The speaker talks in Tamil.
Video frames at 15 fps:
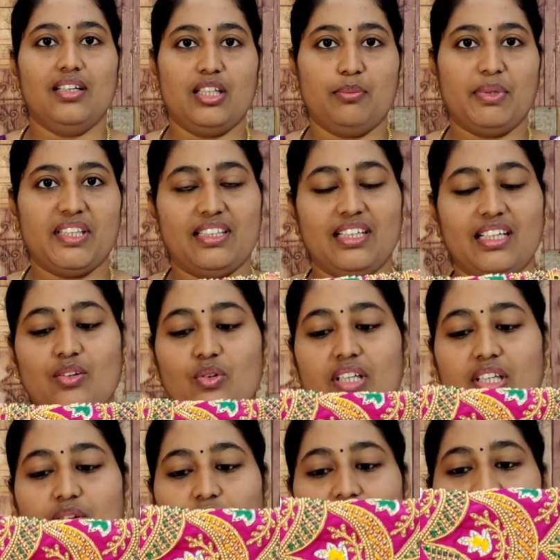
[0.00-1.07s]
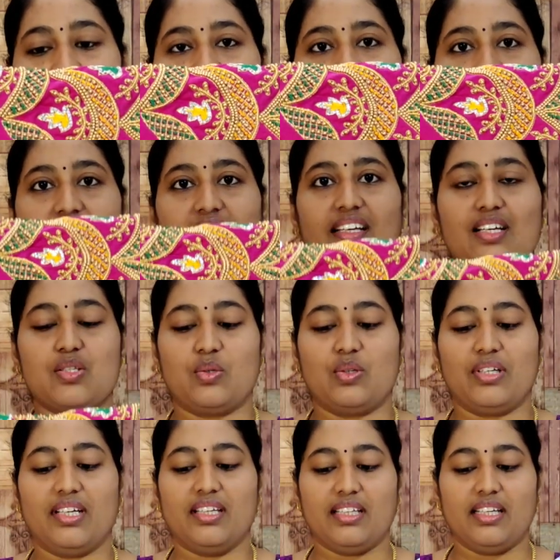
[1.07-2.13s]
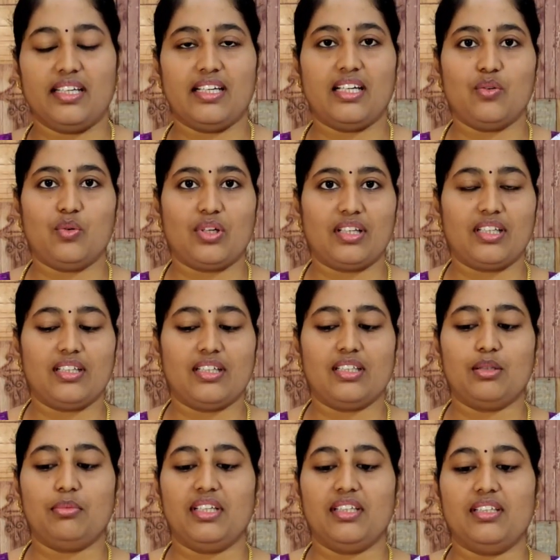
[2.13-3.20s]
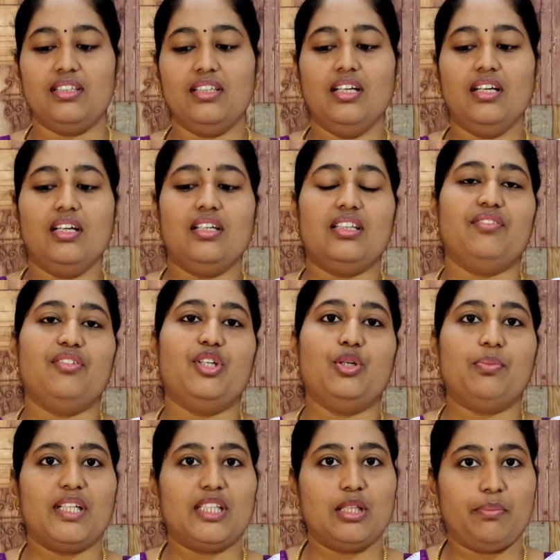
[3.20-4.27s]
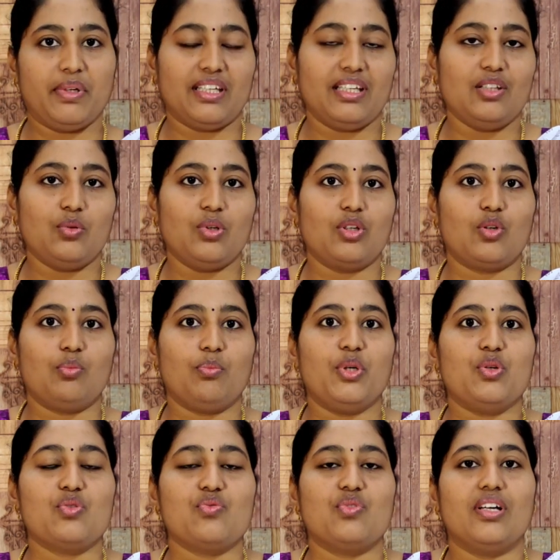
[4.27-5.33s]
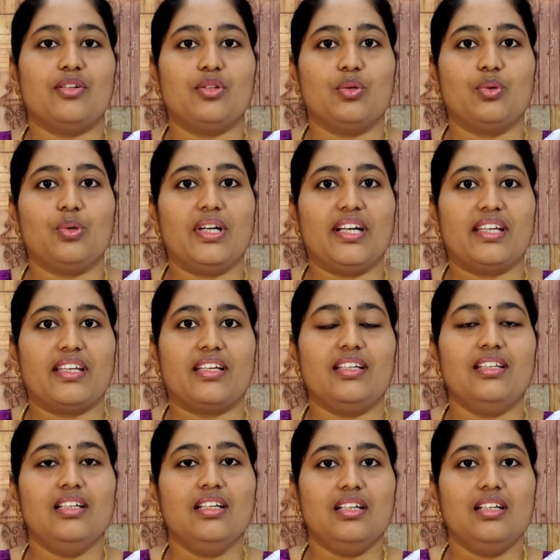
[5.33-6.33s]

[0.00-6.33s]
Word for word: இதை பற்றி தான் நான் உங்களுக்கு இவ்வளோ நேரம் டீட்டெயில்டாக சொன்னேன் இதில் என்னென்ன ஒர்க் இருக்குது அப்படின்னு இந்த வீடியோ பார்த்துருப்பீங்க இது உங்களுக்கு ரொம்ப யூஸ்ஃபுல்லாக இருந்திருக்கும்னு நினைக்கிறேன்